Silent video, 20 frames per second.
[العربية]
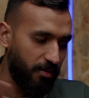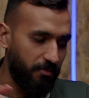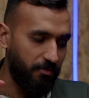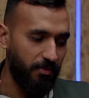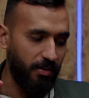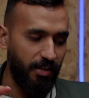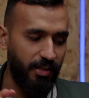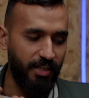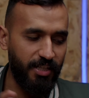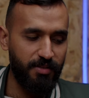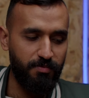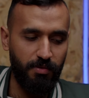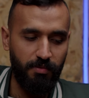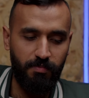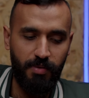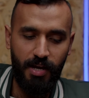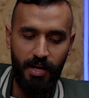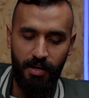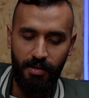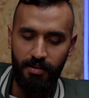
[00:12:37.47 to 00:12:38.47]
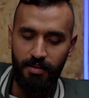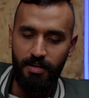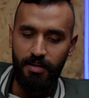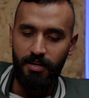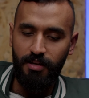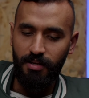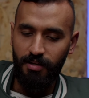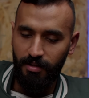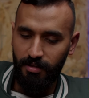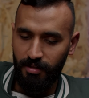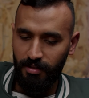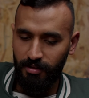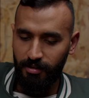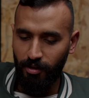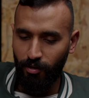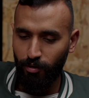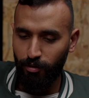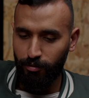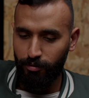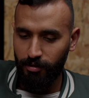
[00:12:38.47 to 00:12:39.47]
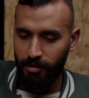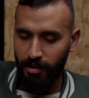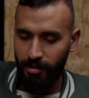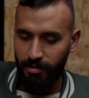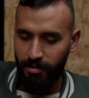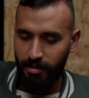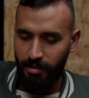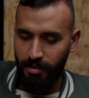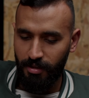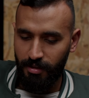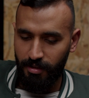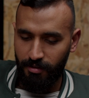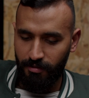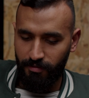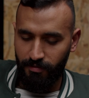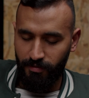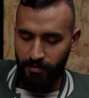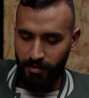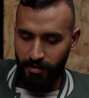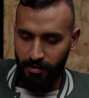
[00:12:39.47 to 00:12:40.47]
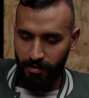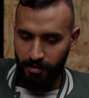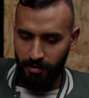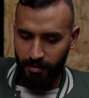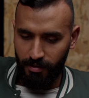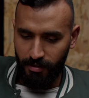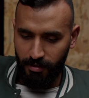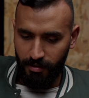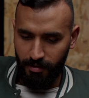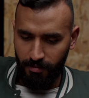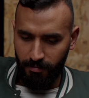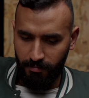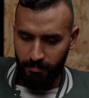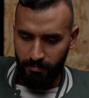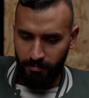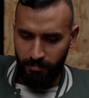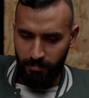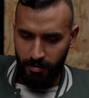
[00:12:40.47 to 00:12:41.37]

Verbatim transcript: اللي يثبت بقى اللي انت قلته ده في